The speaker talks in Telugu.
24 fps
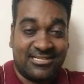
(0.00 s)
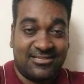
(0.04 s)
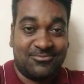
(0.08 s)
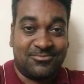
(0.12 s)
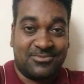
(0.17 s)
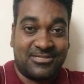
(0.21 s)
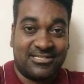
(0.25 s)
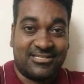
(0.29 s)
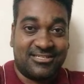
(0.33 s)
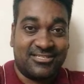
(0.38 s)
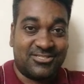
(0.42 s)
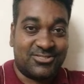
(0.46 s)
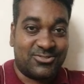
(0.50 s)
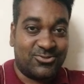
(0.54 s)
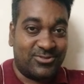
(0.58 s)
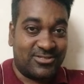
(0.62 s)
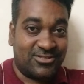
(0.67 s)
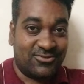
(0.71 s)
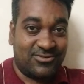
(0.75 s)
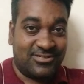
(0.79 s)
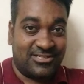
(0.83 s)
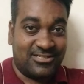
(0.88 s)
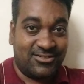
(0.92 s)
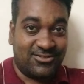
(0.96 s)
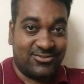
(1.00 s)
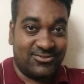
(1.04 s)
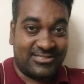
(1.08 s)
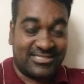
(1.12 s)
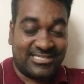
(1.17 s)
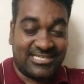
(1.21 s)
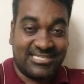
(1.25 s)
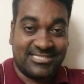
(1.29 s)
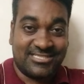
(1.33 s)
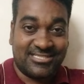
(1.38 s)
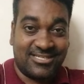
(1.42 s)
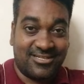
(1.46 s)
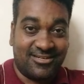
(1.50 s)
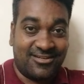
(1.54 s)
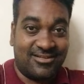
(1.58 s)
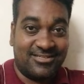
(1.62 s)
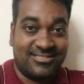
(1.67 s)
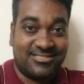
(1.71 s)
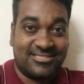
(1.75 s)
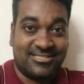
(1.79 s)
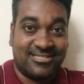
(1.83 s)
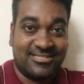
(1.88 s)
సెలబ్రిటీస్ తోటి వాళ్ళు టీజర్ లాంచ్